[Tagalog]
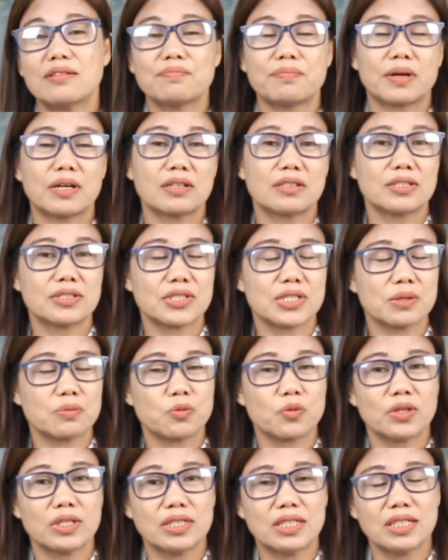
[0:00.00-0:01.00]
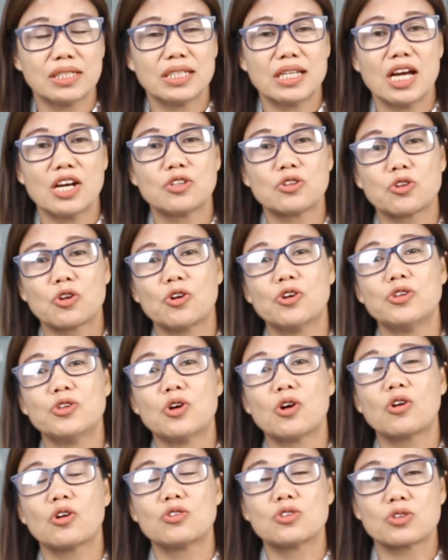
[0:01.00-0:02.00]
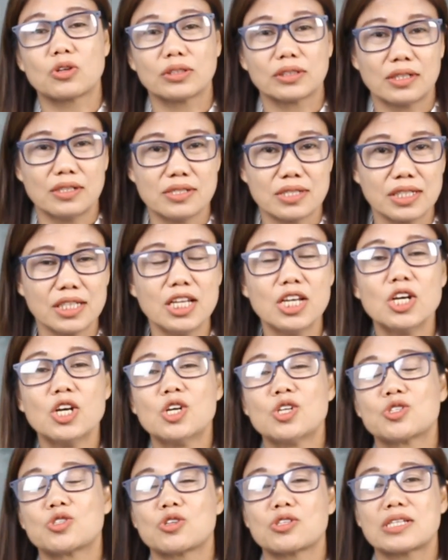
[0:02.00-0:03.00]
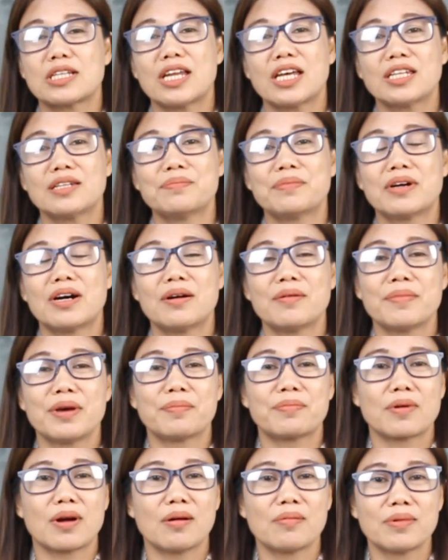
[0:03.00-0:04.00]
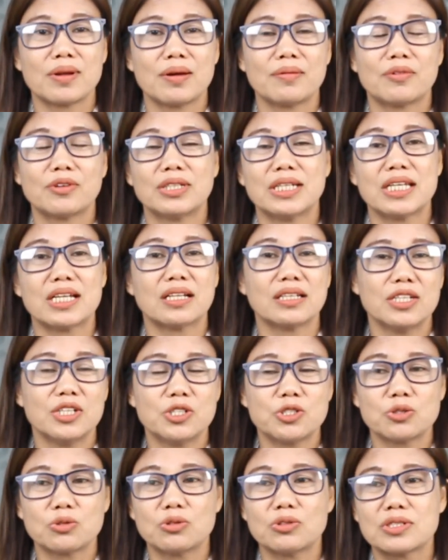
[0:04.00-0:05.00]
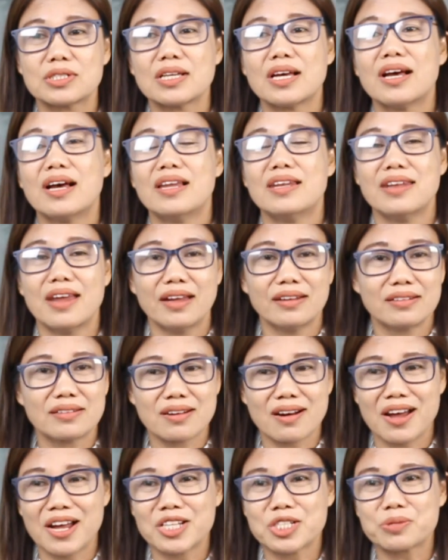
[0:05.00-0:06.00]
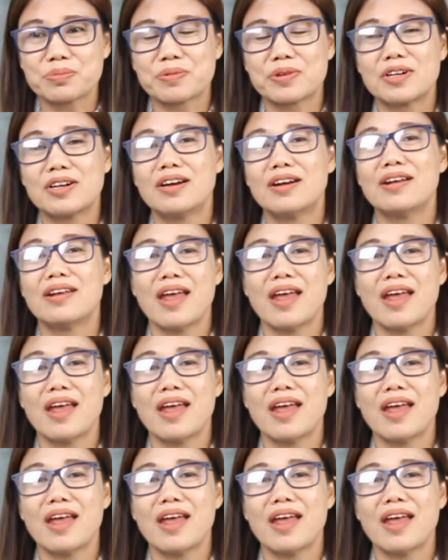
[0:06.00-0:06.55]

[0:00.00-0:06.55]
in partnership with DT Antonio Consultancy. So sa lahat ng mga may problem on legal issues, land transfer,